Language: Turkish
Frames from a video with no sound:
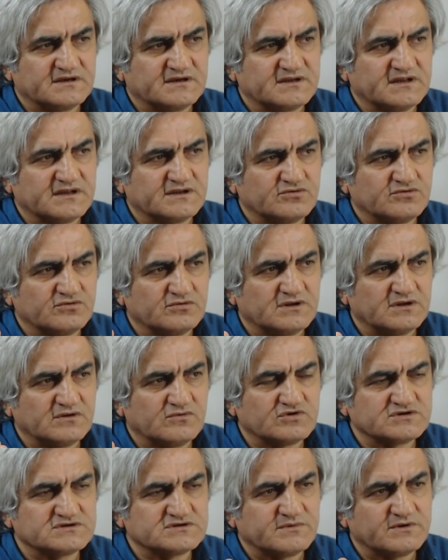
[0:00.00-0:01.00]
de ekiyorlar.
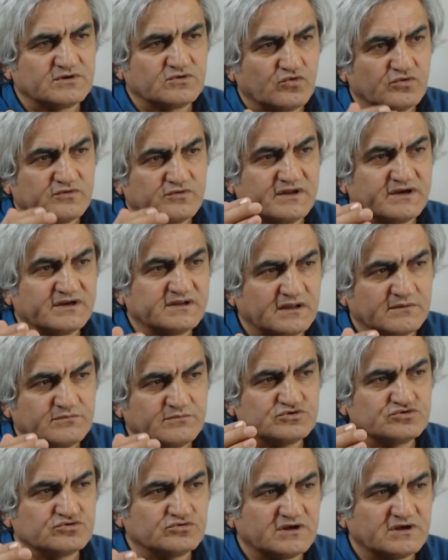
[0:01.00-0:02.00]
O zaman onların
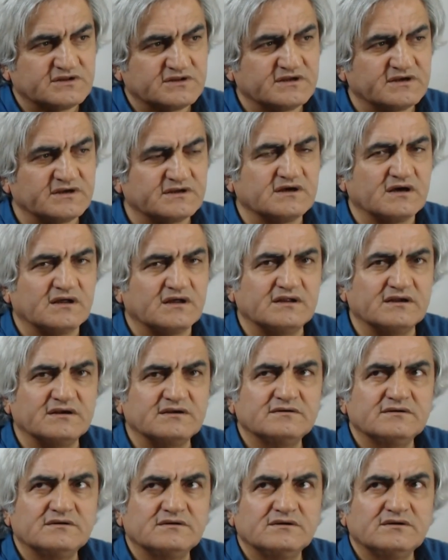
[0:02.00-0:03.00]
yaymış olduğu eterik yağlar
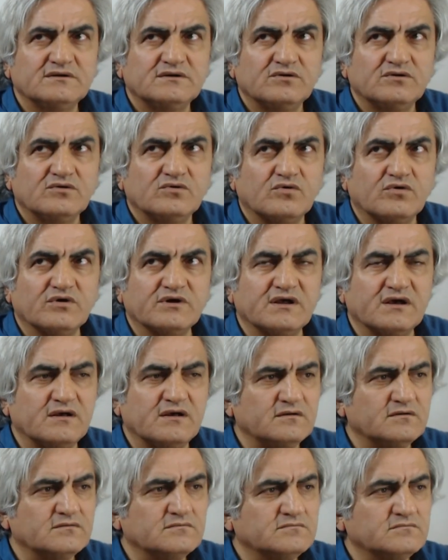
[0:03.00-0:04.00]

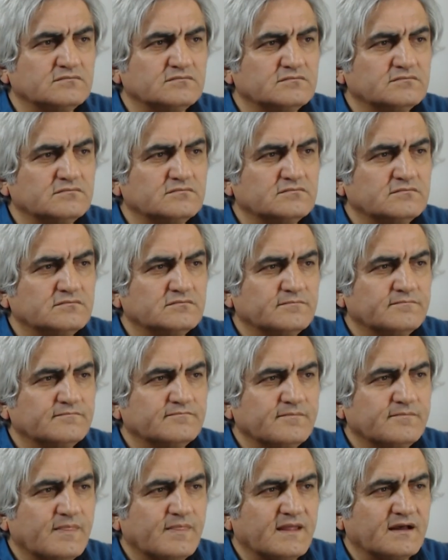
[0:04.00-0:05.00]
oraya
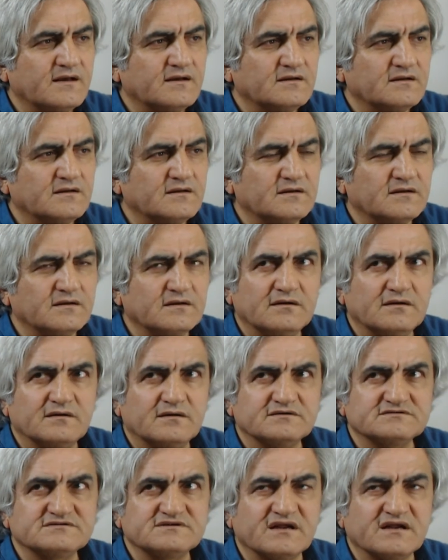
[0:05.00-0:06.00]
e,
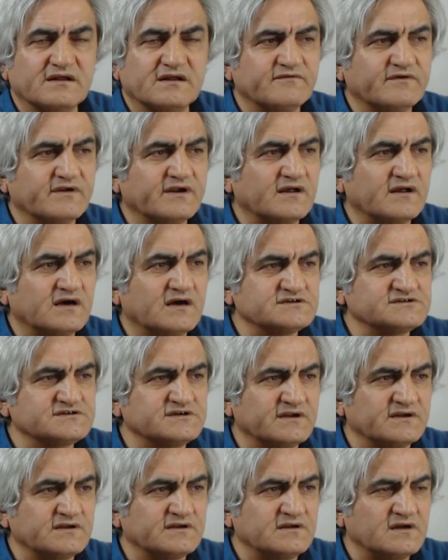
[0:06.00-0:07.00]
zarar veren
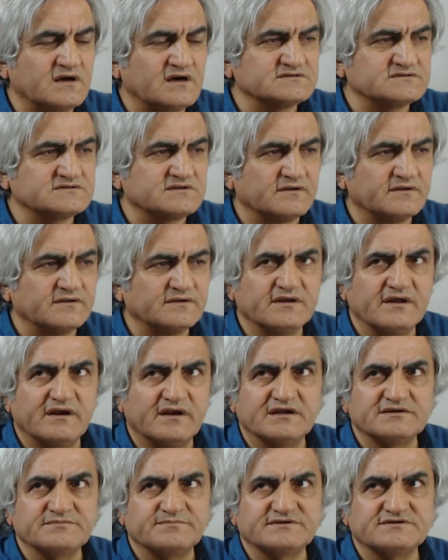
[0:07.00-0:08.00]
haşerenin, hastalığın
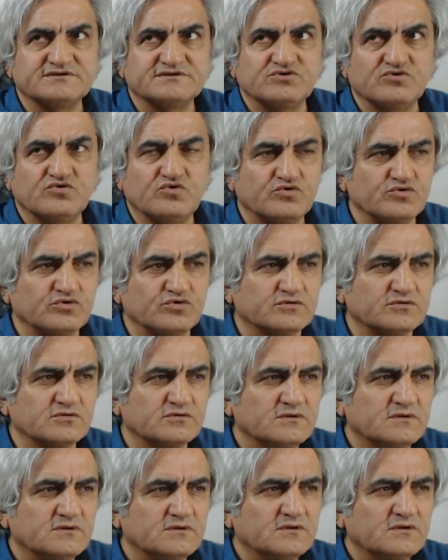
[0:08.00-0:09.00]
yerleşmesini önlüyor.
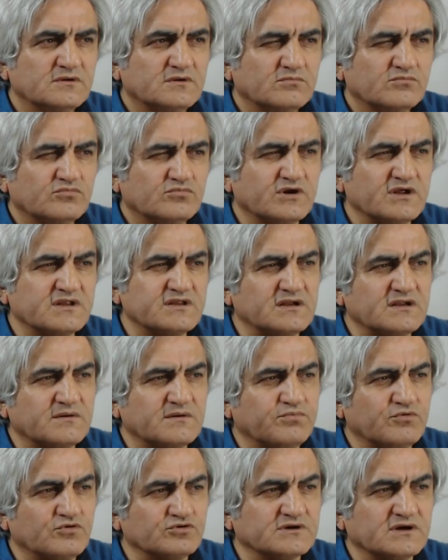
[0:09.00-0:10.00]
Bu nedenle
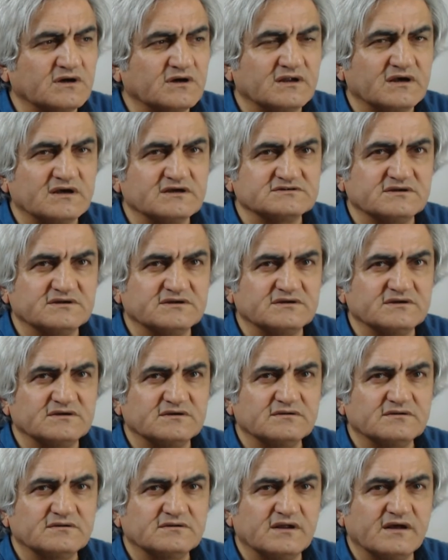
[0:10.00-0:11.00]
portakal ağaçları,
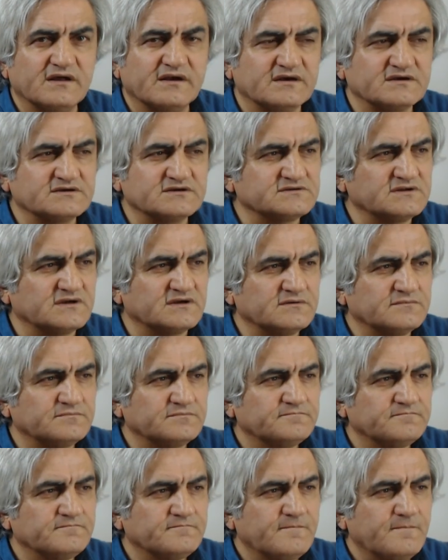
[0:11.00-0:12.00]
nar ağaçları
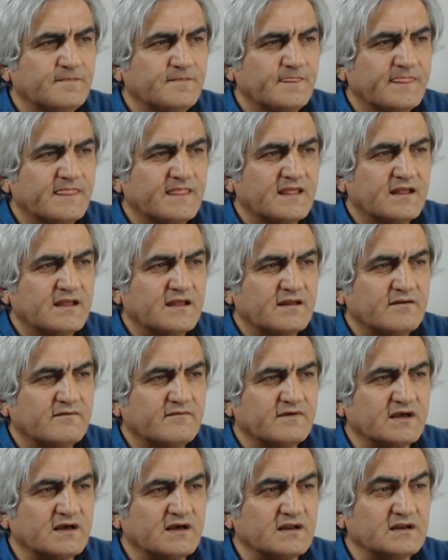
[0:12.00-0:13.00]

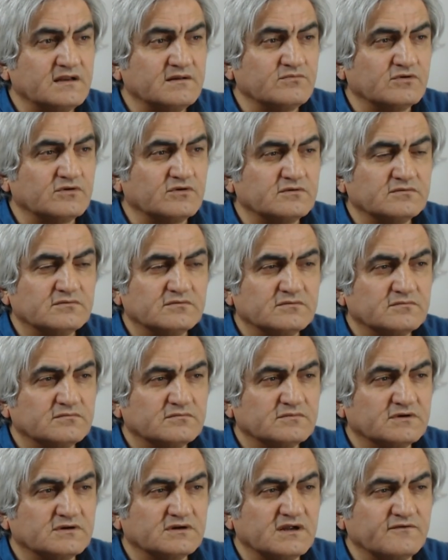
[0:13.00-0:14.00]
veya limon,
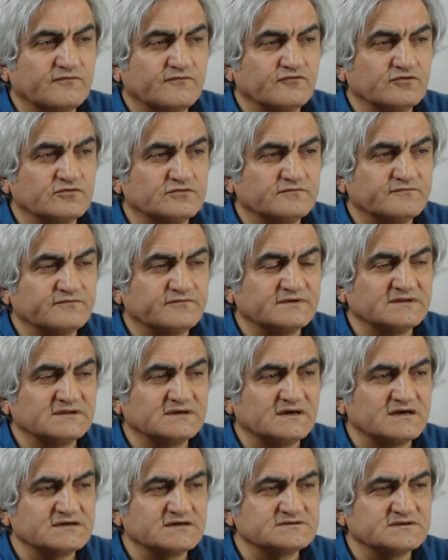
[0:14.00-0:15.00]
greyfurt, fındık
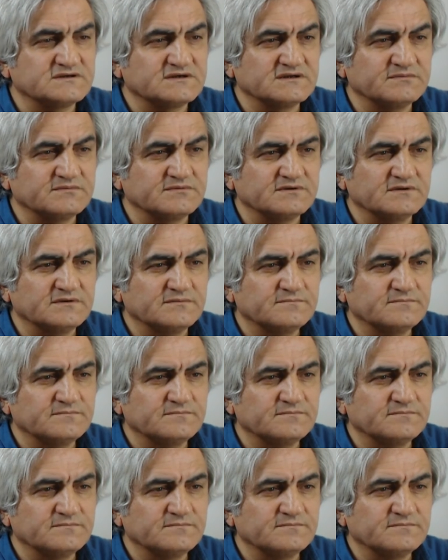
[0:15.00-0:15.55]
ağaçları gibi